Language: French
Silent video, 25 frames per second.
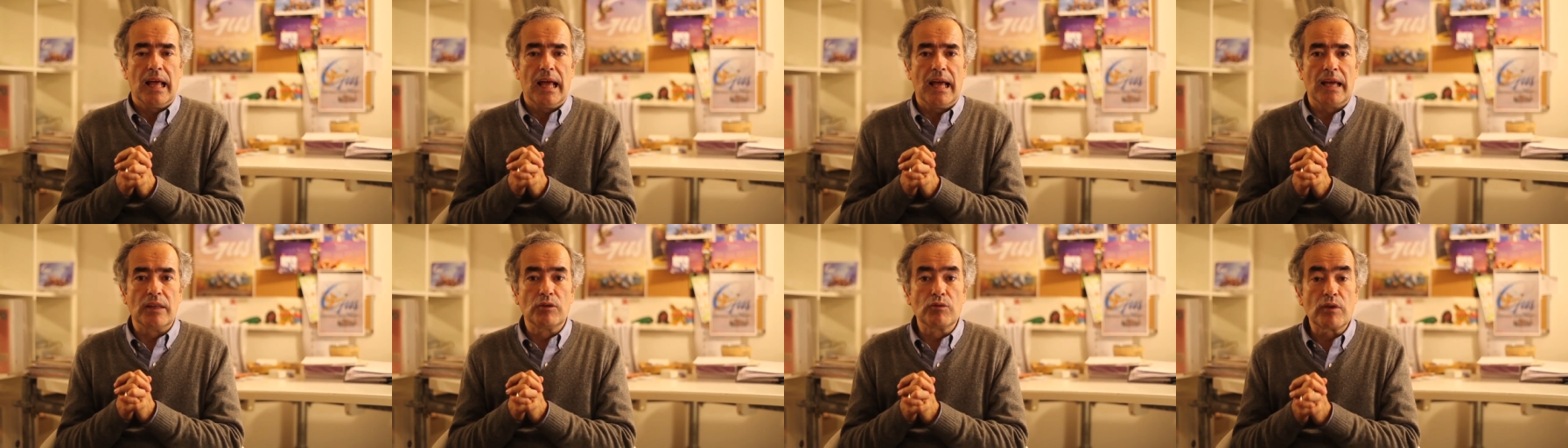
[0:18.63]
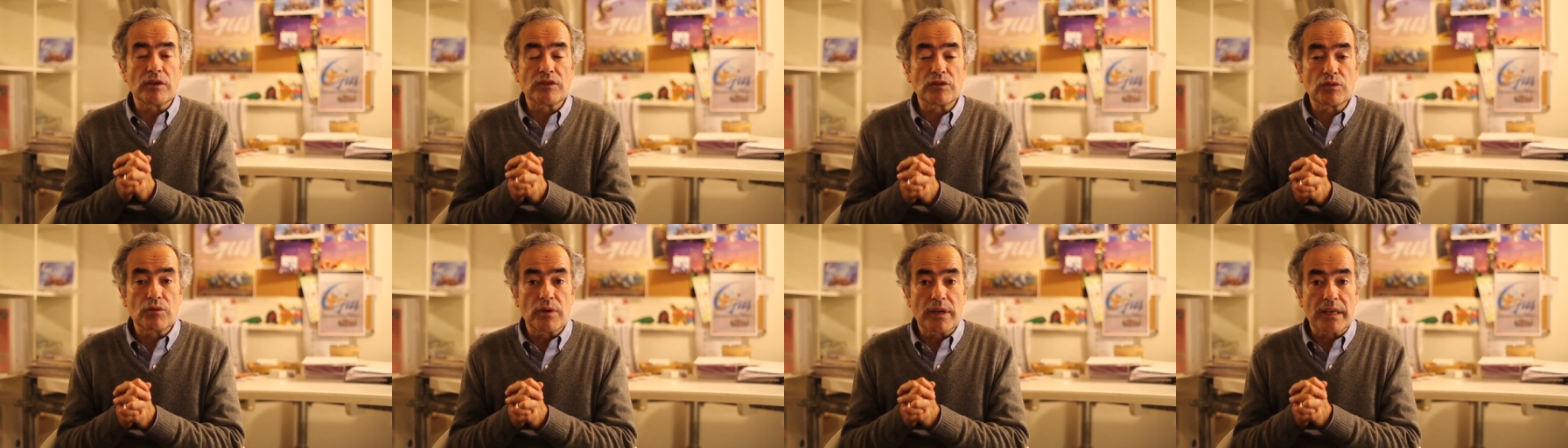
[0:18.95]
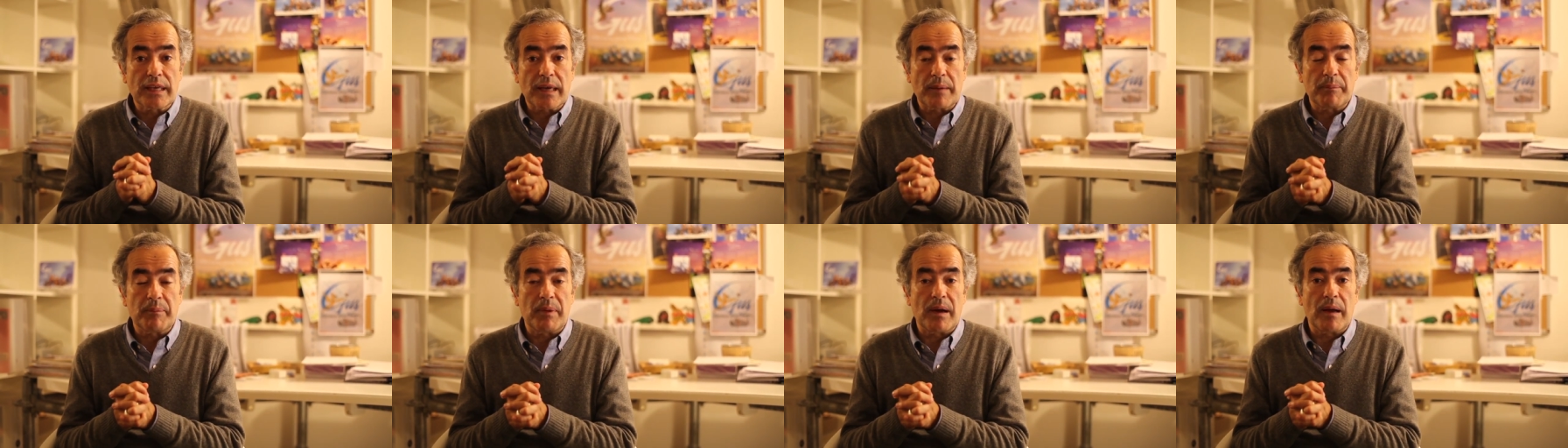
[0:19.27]
Un oiseau est
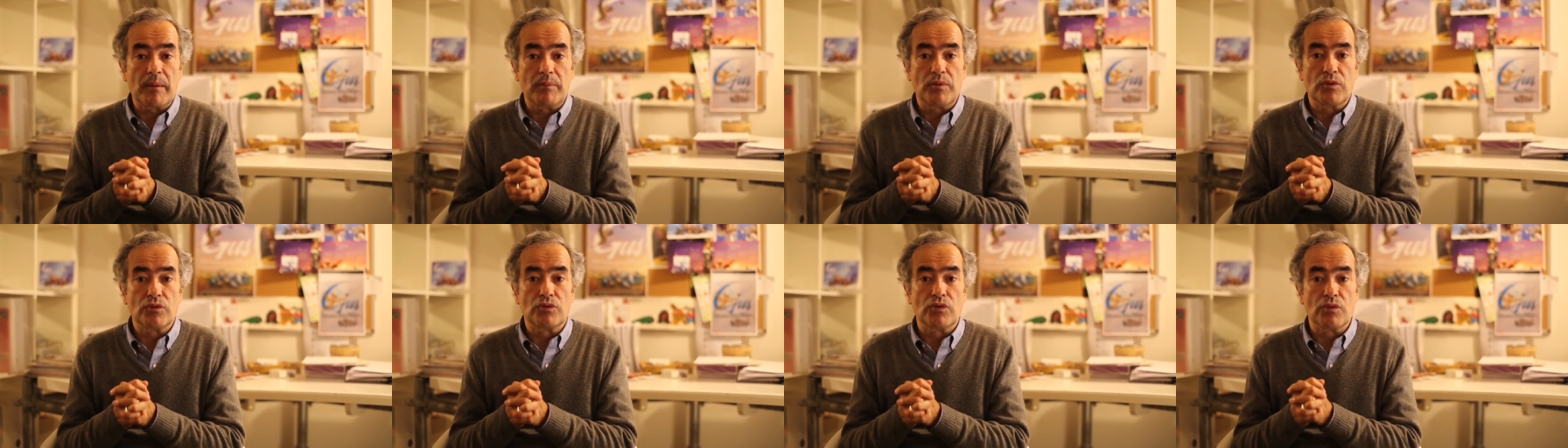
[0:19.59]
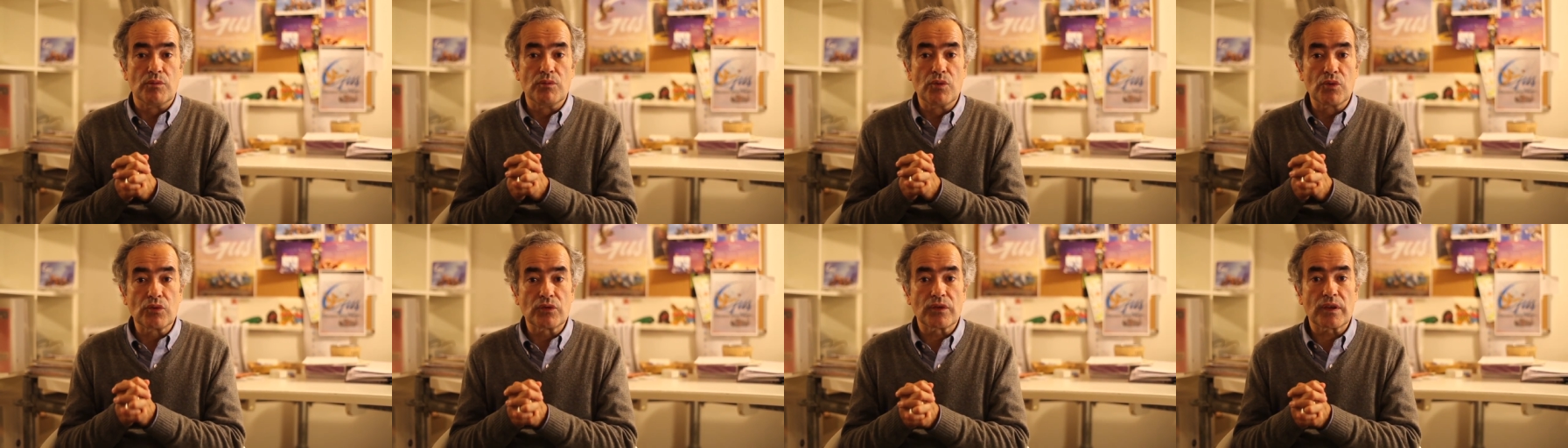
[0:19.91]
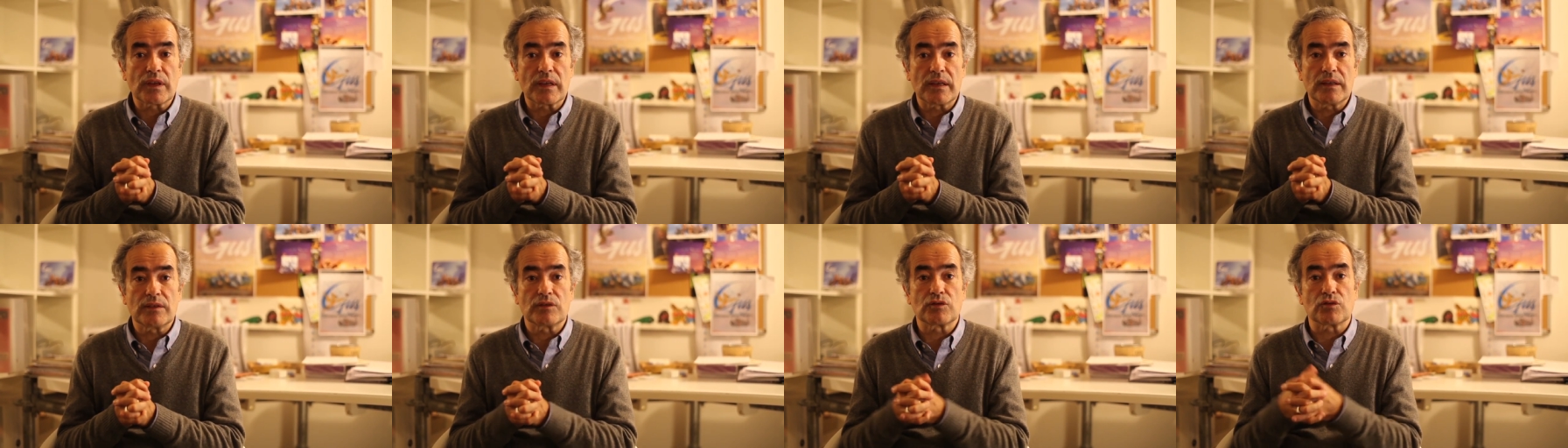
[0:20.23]
capable de
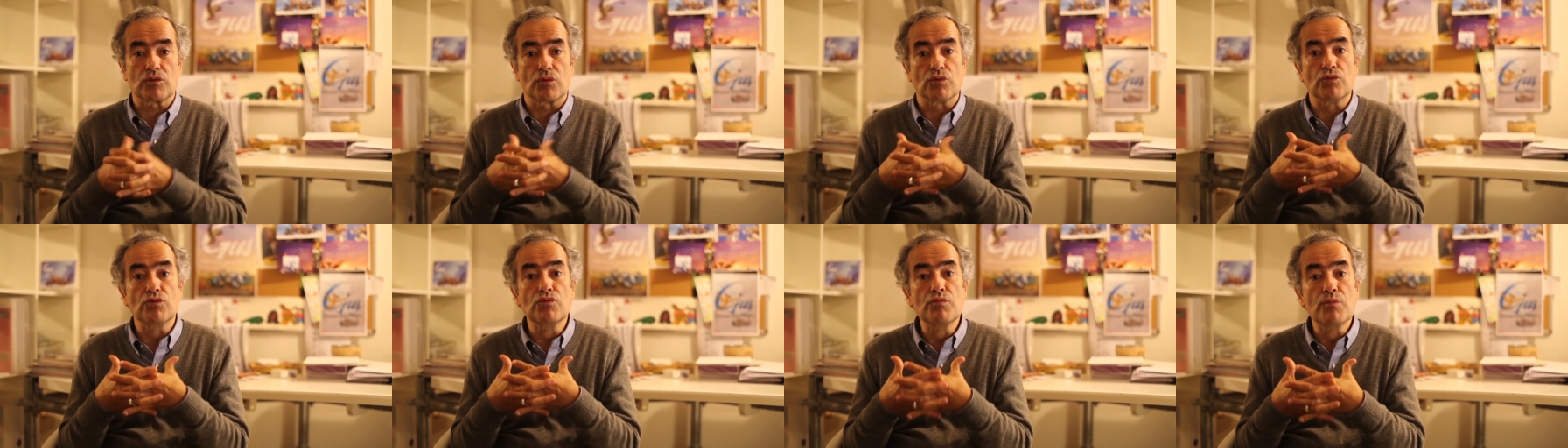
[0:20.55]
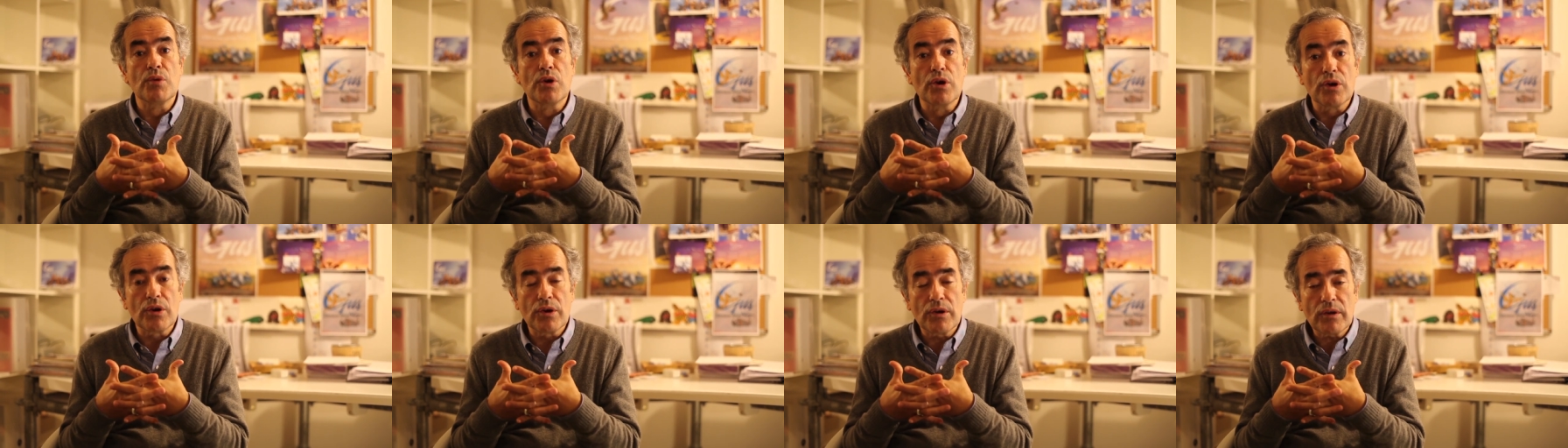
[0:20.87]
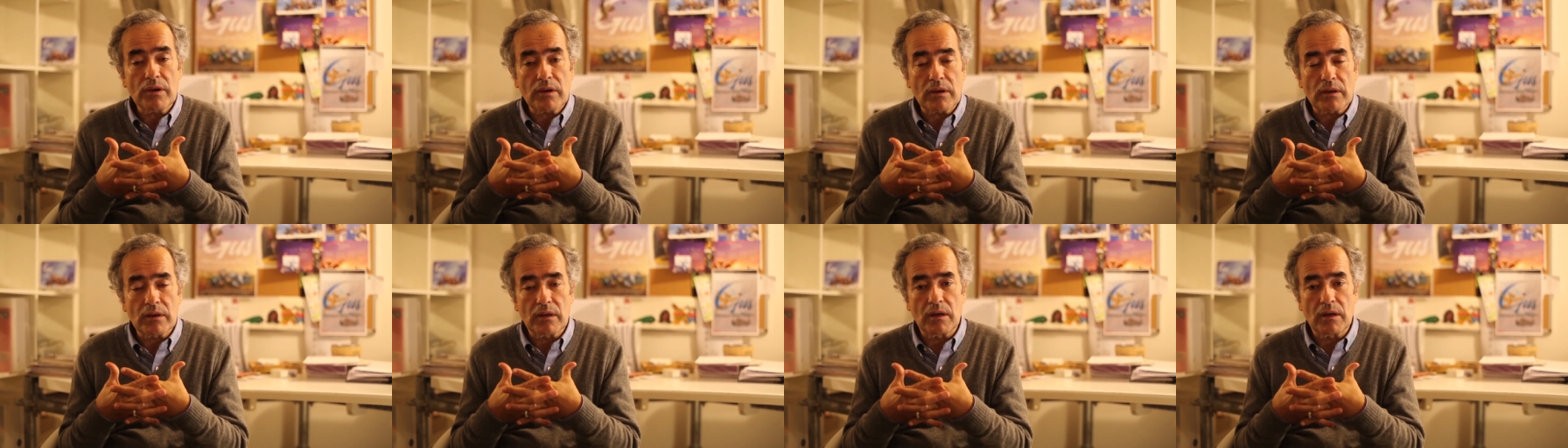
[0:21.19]
montrer son humeur